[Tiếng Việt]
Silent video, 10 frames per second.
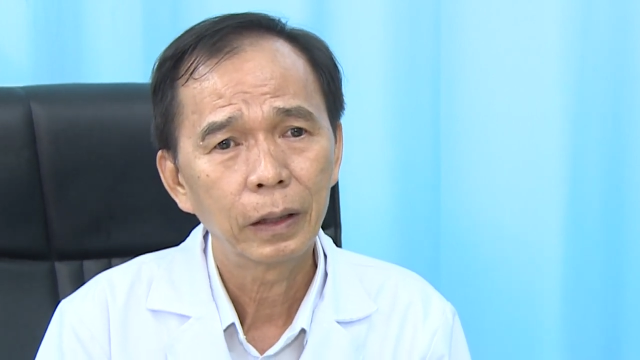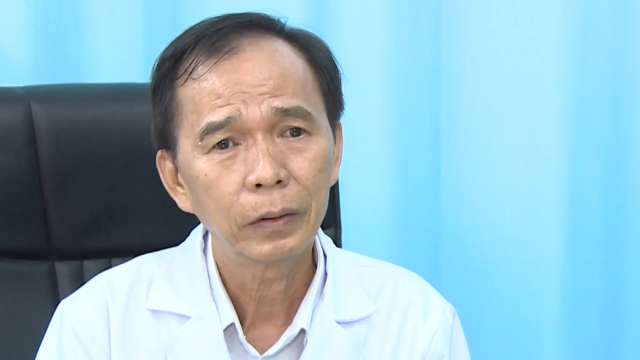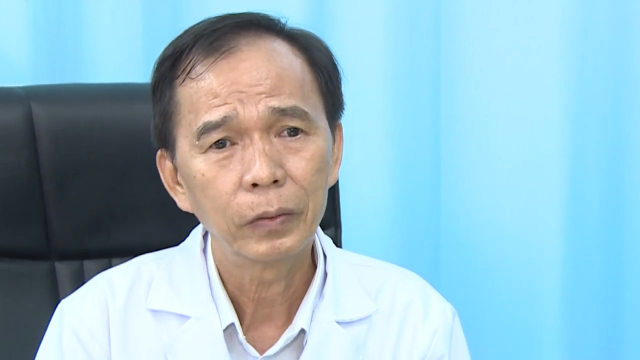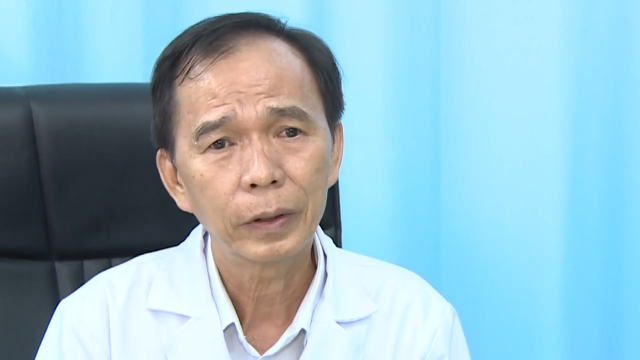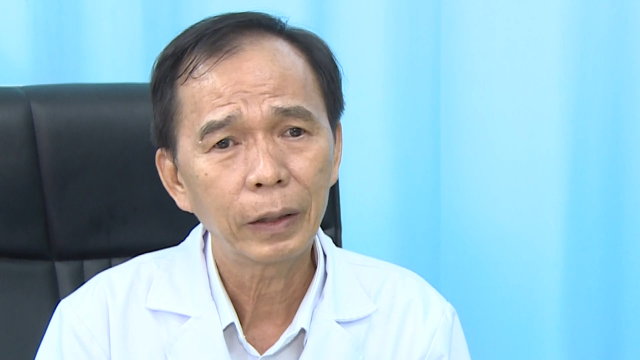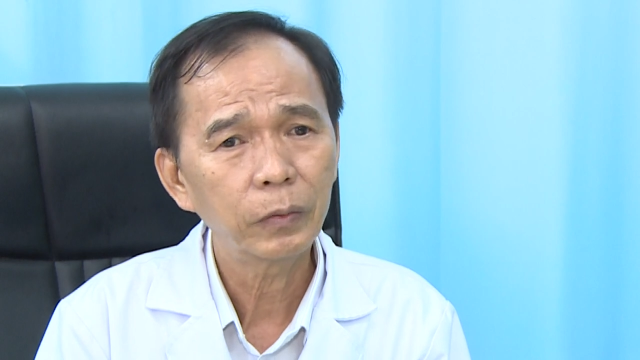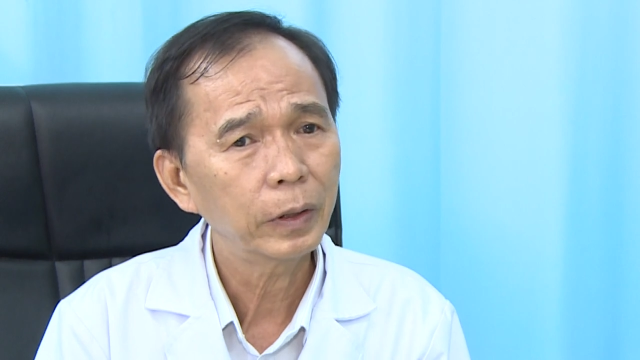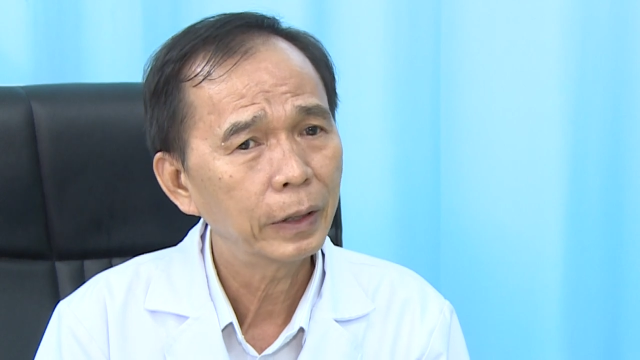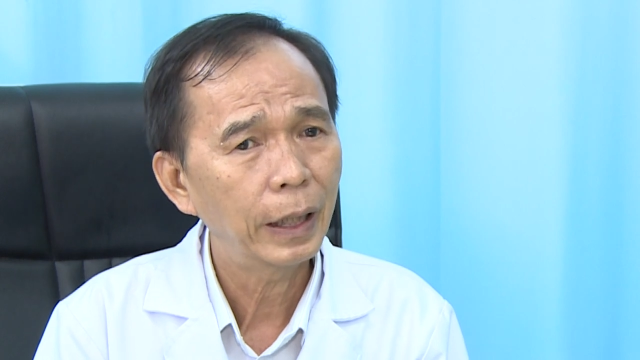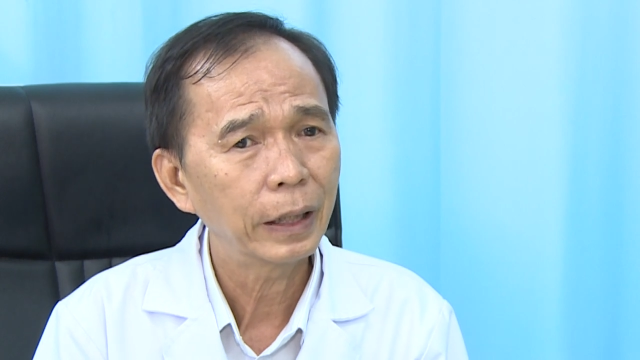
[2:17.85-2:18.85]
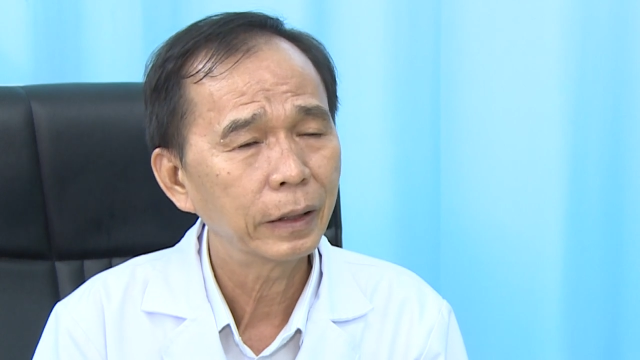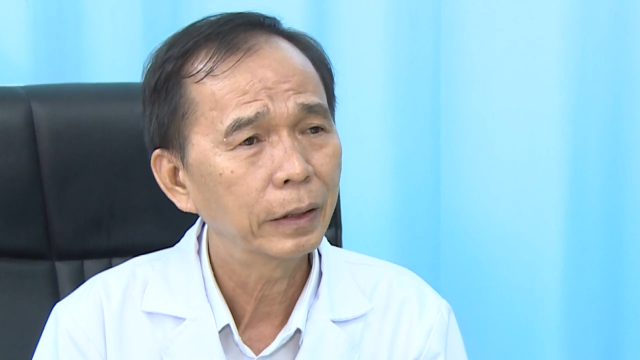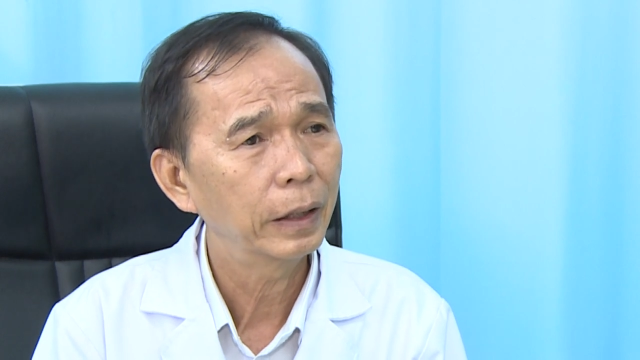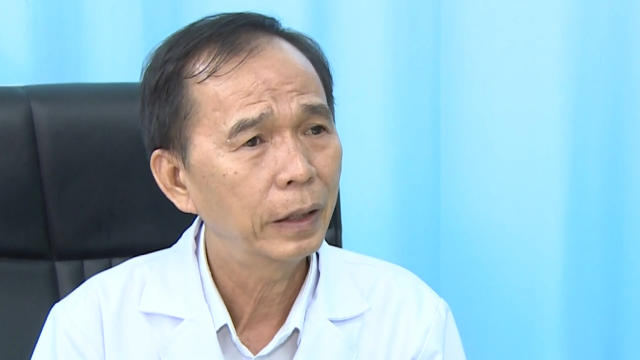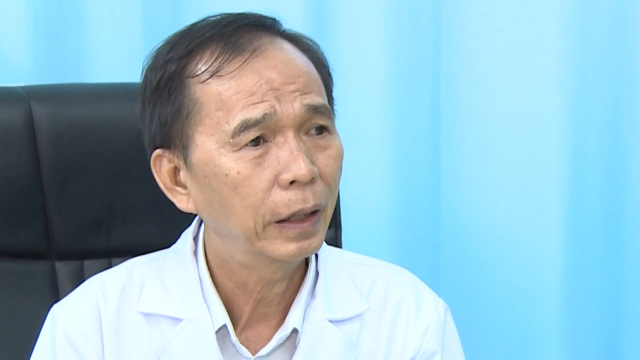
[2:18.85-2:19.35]
của các quốc gia trên
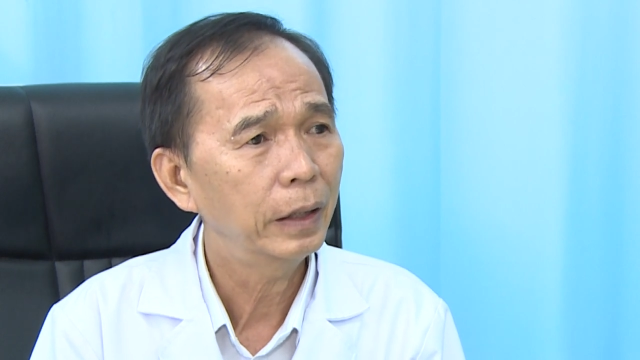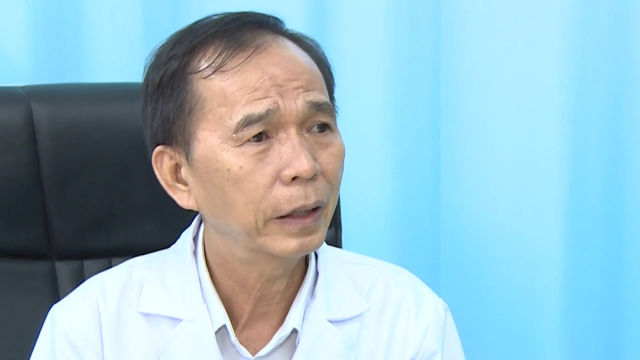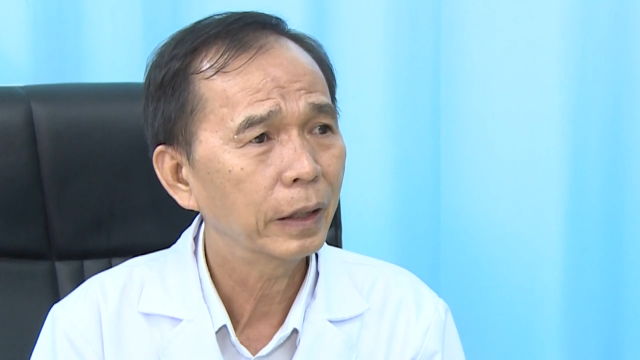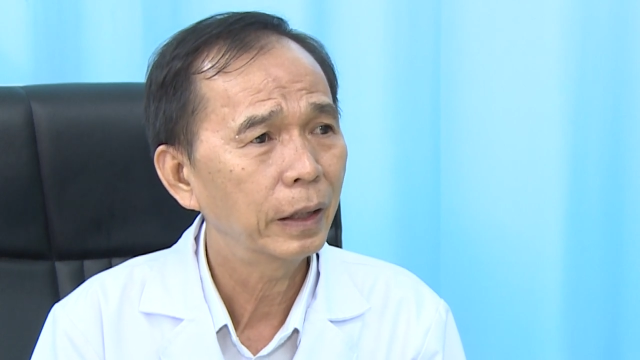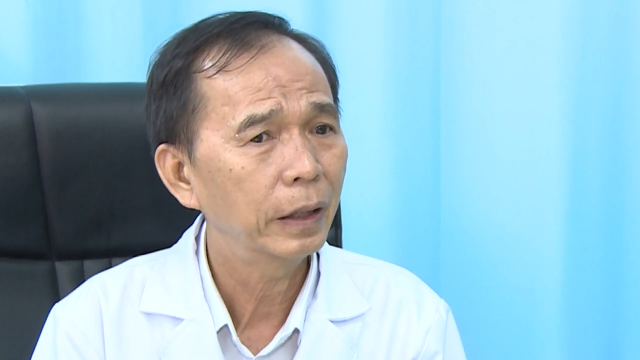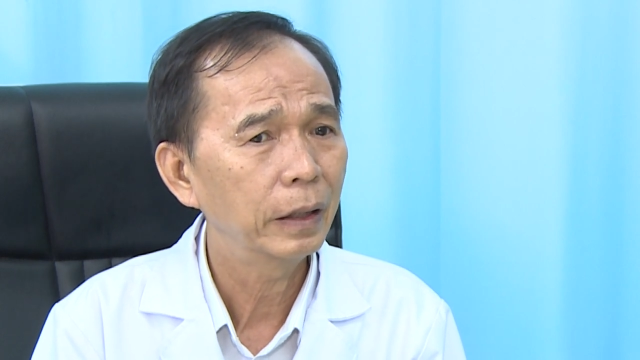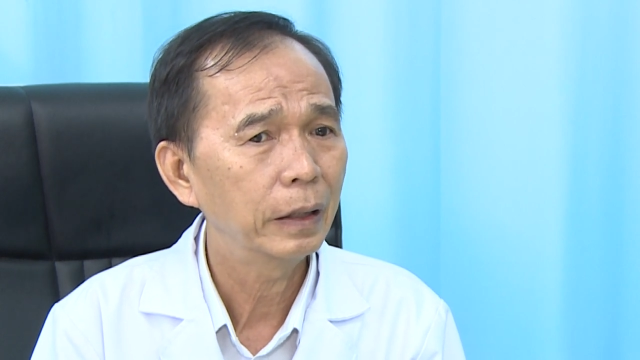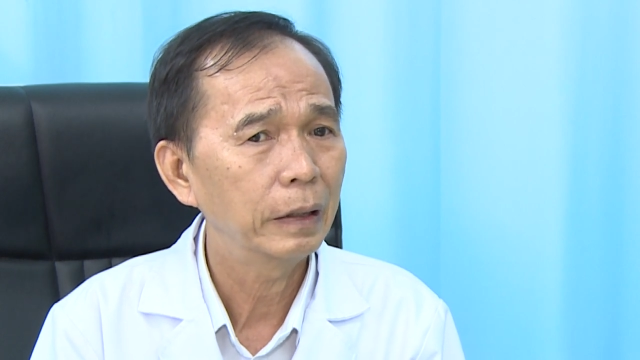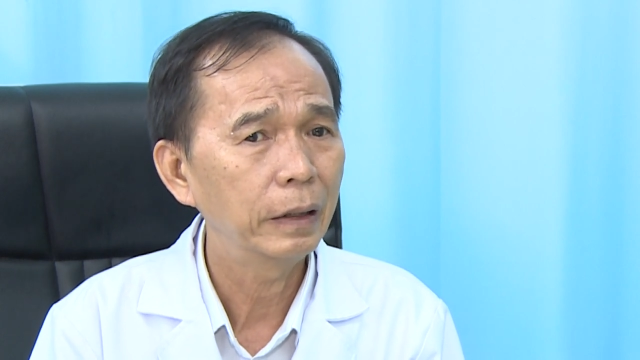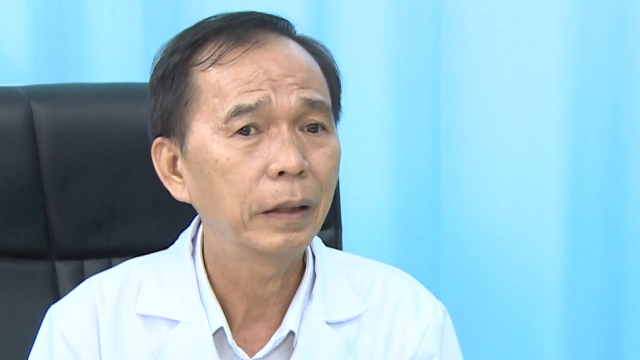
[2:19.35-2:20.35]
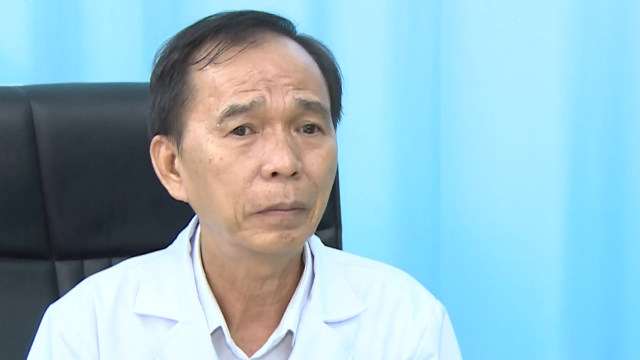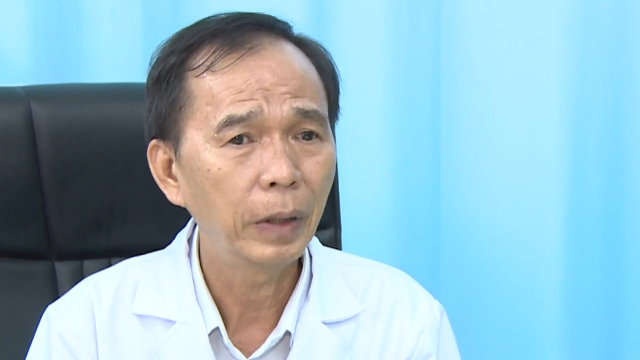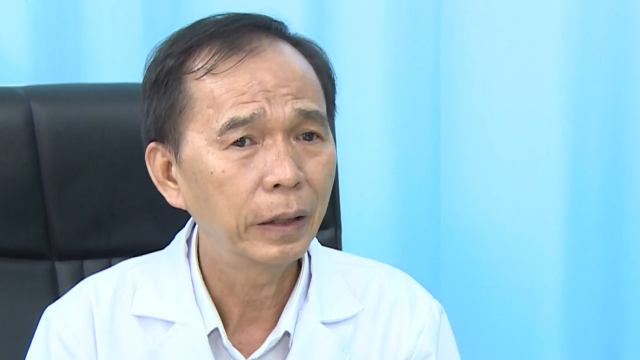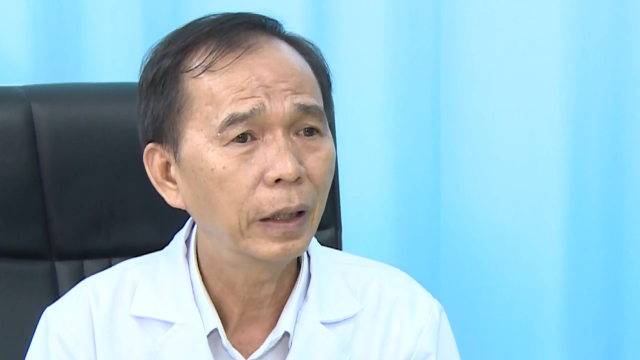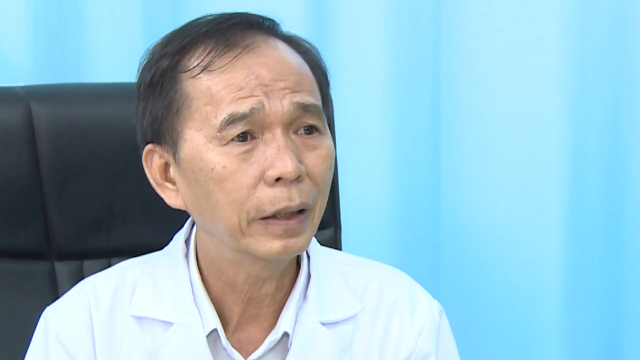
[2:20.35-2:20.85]
thế giới về cái dịch
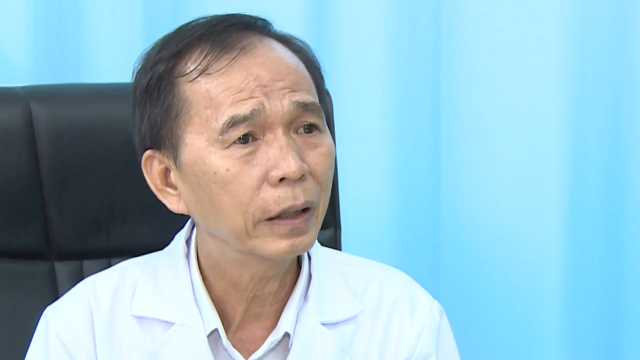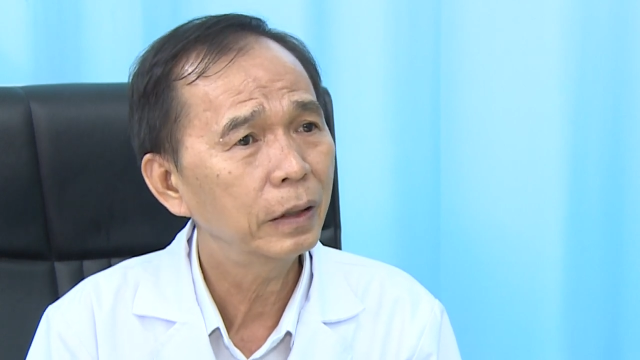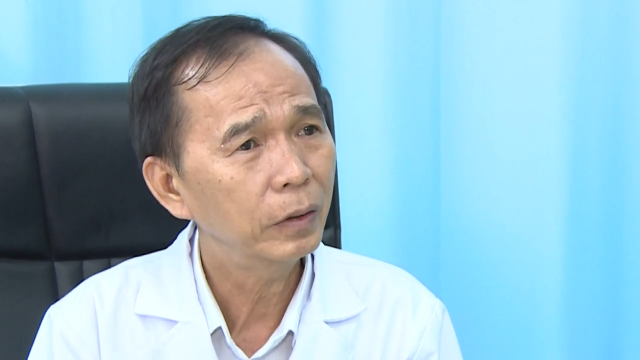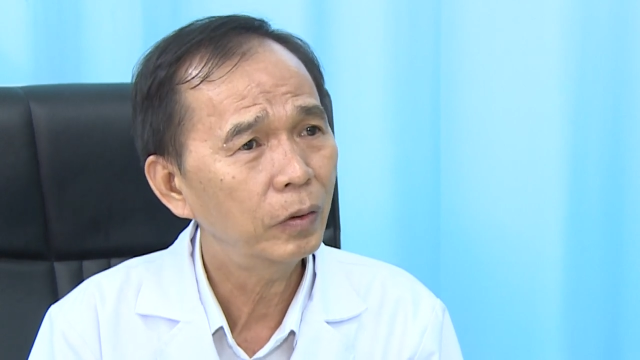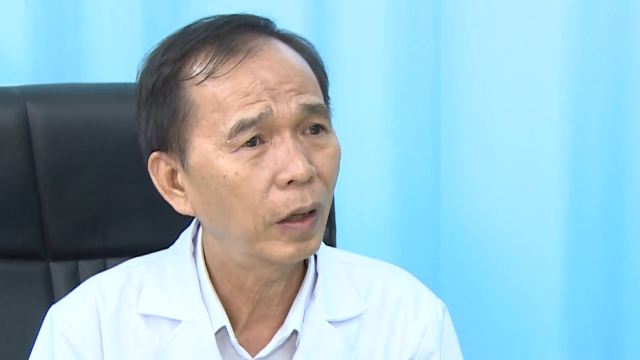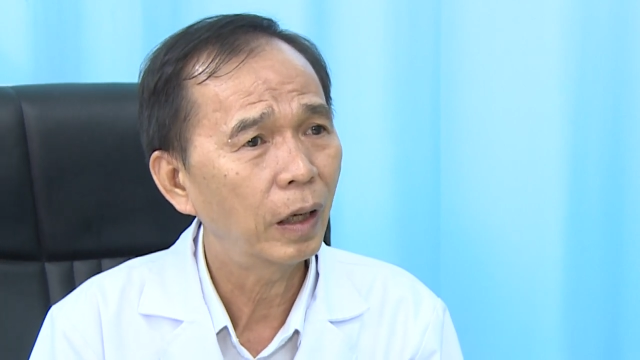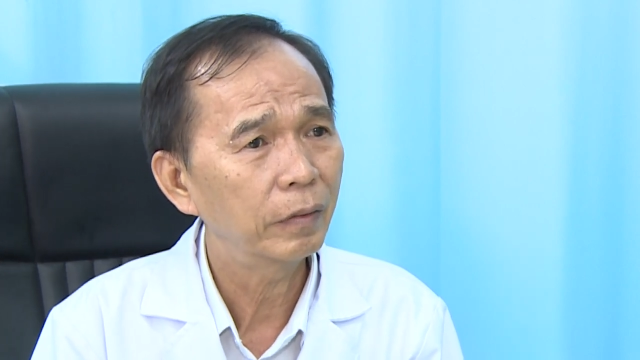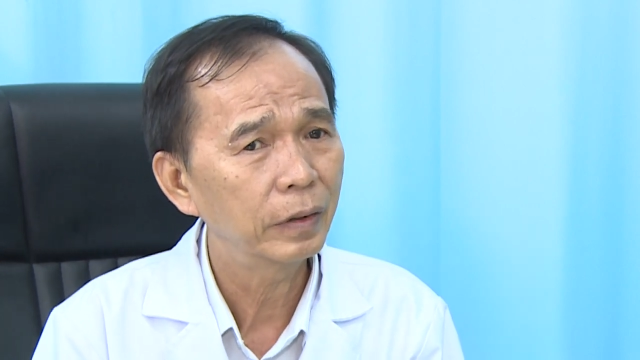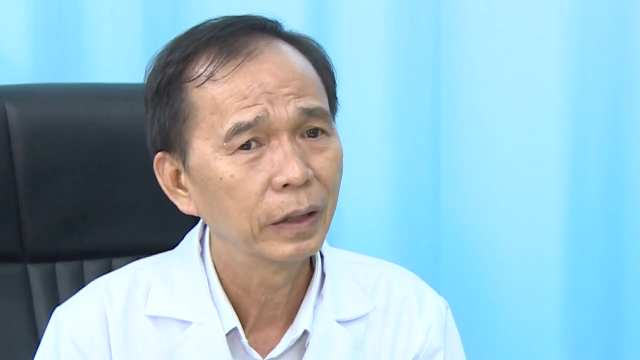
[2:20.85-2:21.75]
bệnh ở đất nước của họ,